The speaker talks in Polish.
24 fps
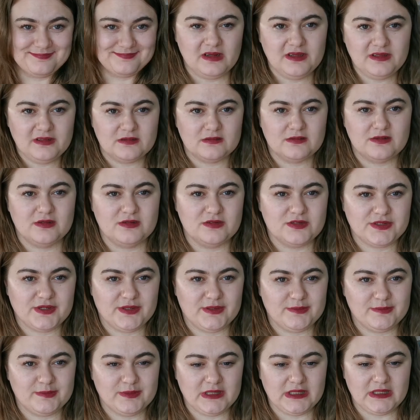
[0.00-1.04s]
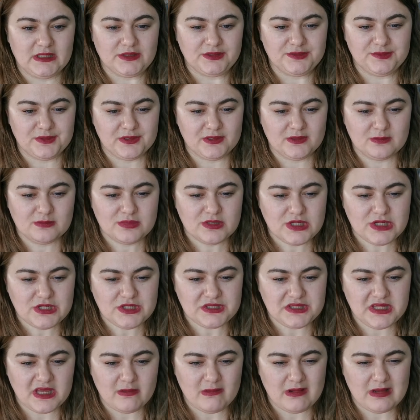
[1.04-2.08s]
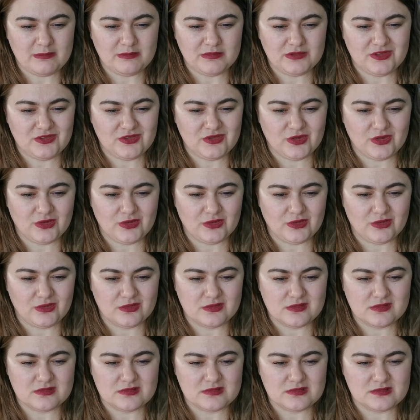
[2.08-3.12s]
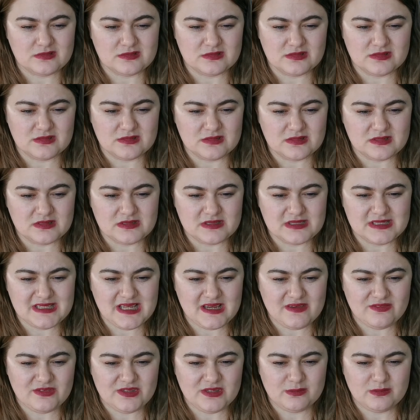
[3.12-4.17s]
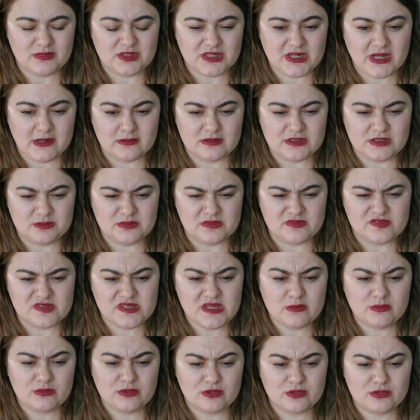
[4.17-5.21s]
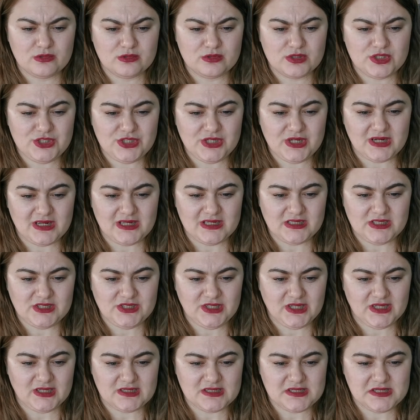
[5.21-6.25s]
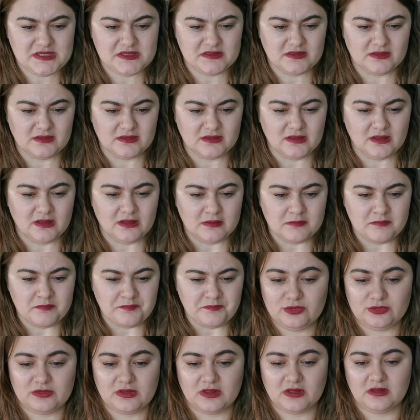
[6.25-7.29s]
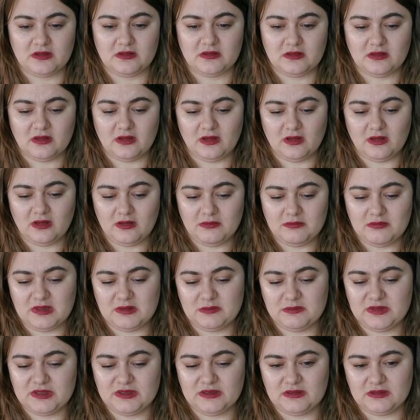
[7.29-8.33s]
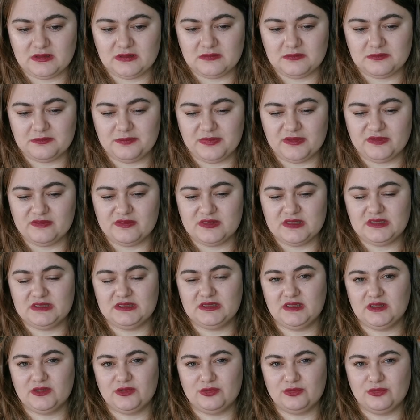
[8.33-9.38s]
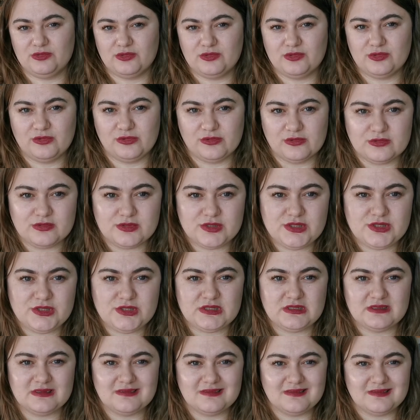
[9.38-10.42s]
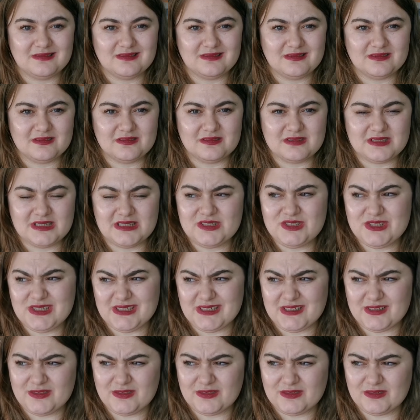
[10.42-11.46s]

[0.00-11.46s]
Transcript: Kolejną książką, e, którą przeczytałam, to y, Zawsze mieszkałyśmy w zamku Shirley Jackson. I tutaj mamy powieść z gatunku już e, zaliczana